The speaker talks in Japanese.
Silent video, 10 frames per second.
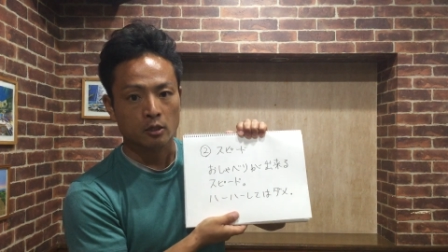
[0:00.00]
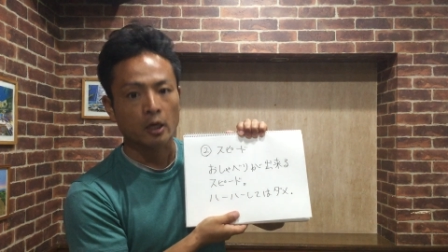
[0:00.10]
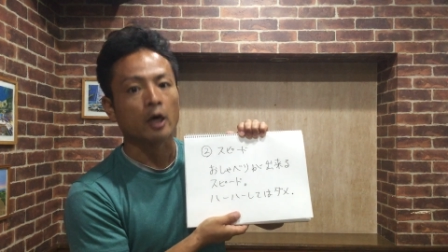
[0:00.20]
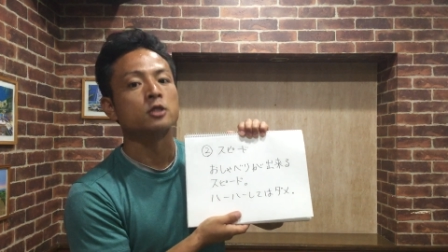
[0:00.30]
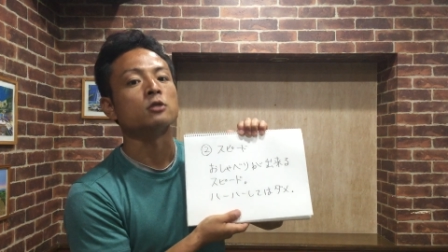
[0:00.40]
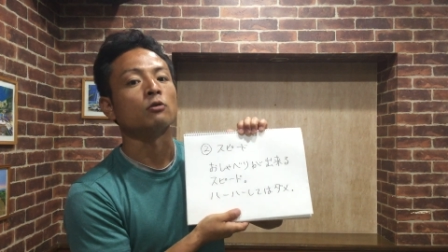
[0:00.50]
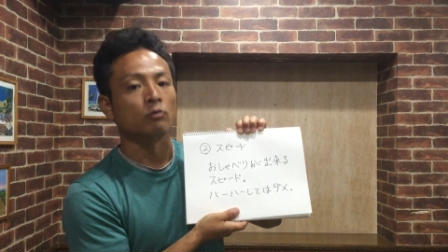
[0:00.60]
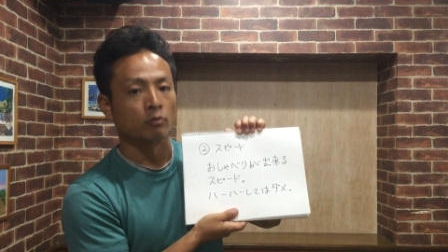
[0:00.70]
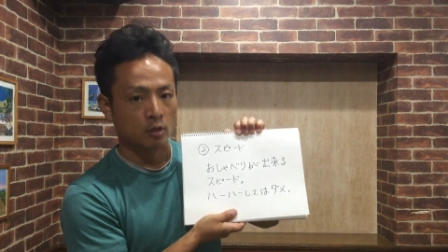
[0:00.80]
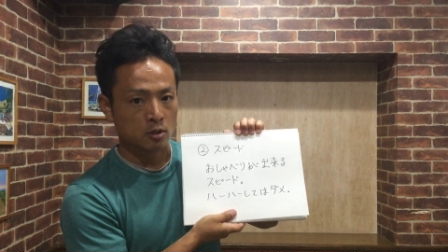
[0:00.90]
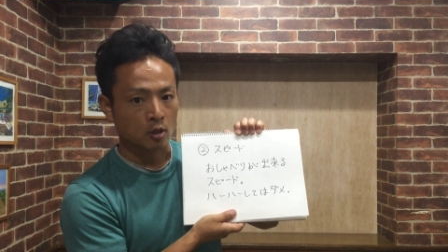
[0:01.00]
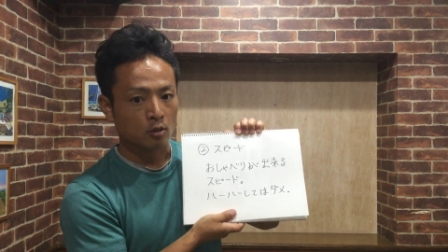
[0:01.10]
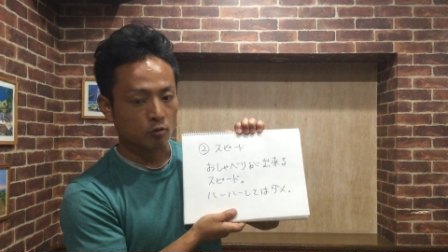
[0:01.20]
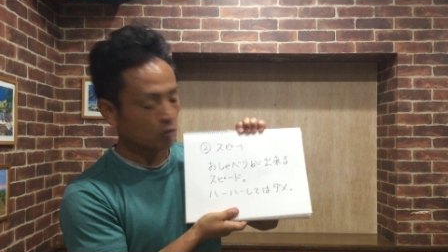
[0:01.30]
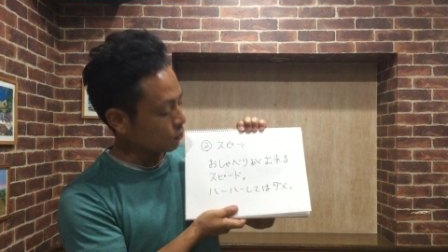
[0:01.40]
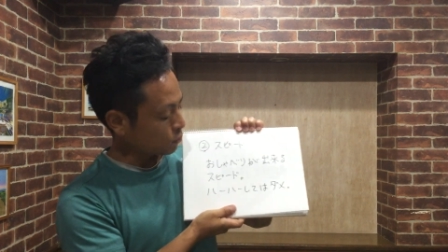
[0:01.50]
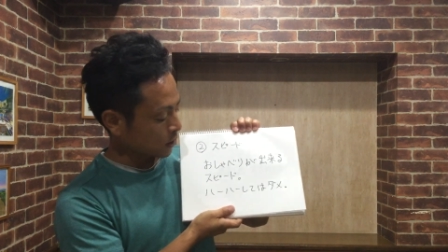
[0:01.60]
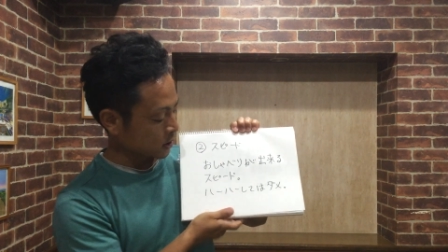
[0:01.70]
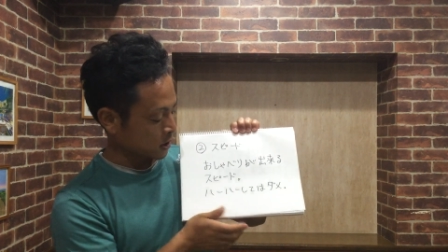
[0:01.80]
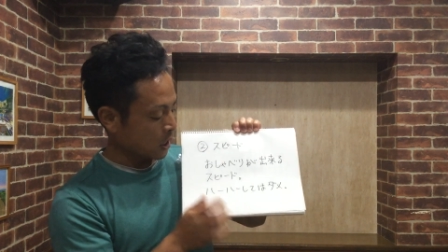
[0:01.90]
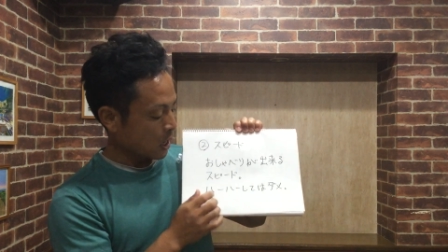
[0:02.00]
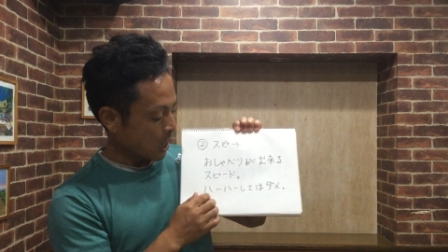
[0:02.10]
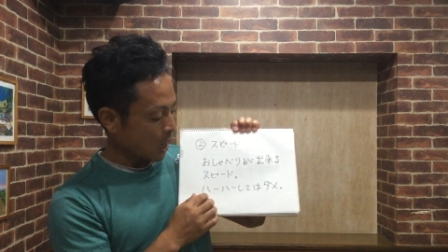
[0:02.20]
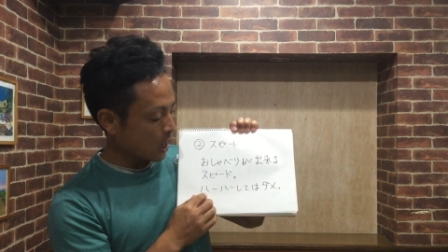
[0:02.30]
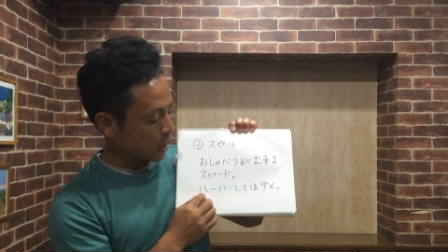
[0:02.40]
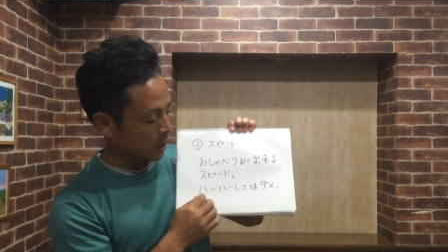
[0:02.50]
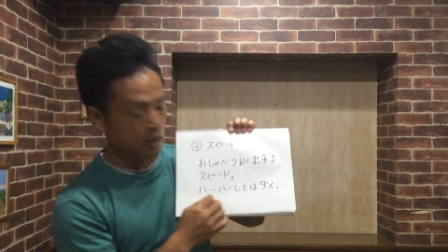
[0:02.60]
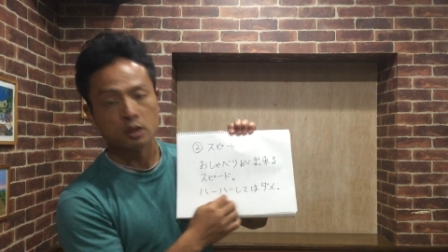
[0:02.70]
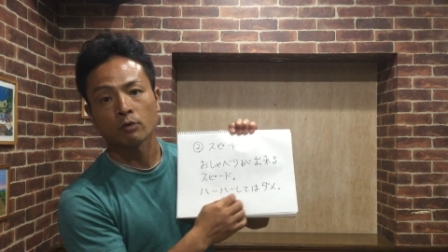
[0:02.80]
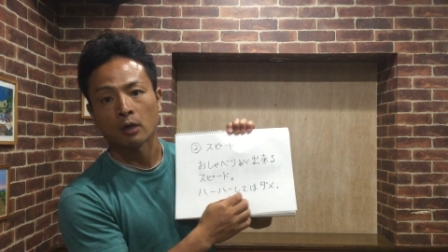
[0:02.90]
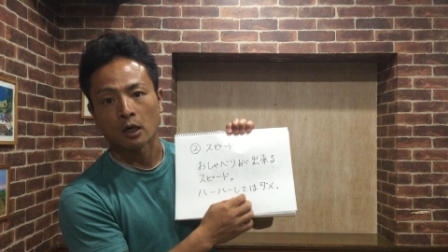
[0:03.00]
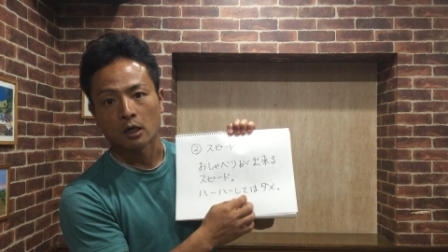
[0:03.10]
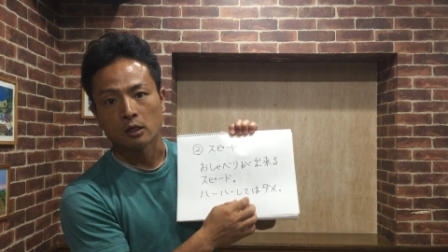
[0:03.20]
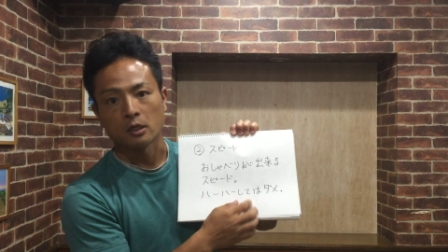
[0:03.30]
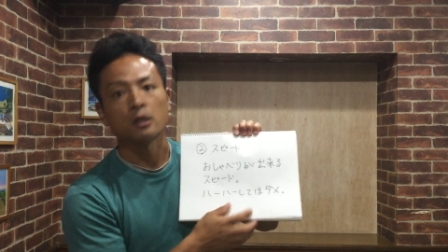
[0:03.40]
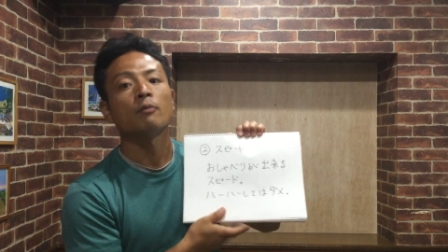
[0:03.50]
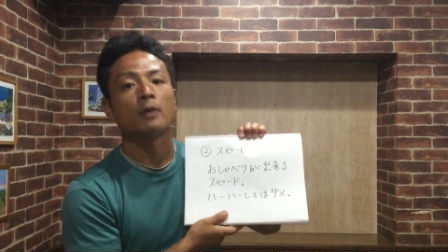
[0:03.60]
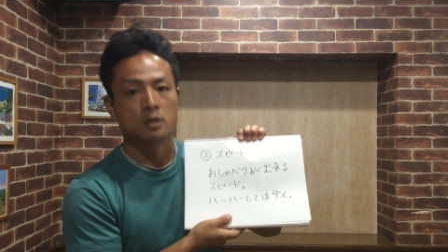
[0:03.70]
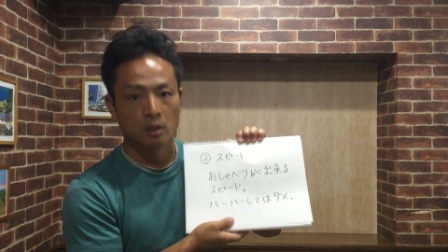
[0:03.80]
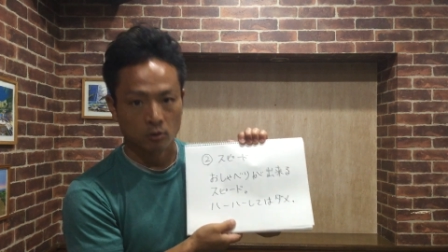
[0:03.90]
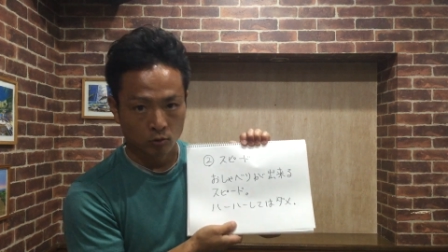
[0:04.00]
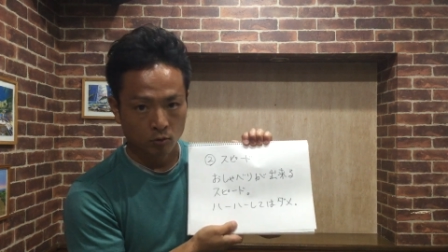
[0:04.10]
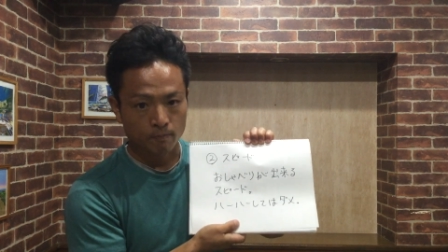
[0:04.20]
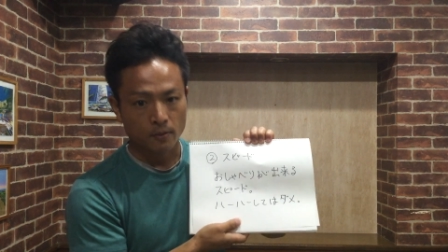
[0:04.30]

で走ることですということはですねハーハーしてはいけませんと、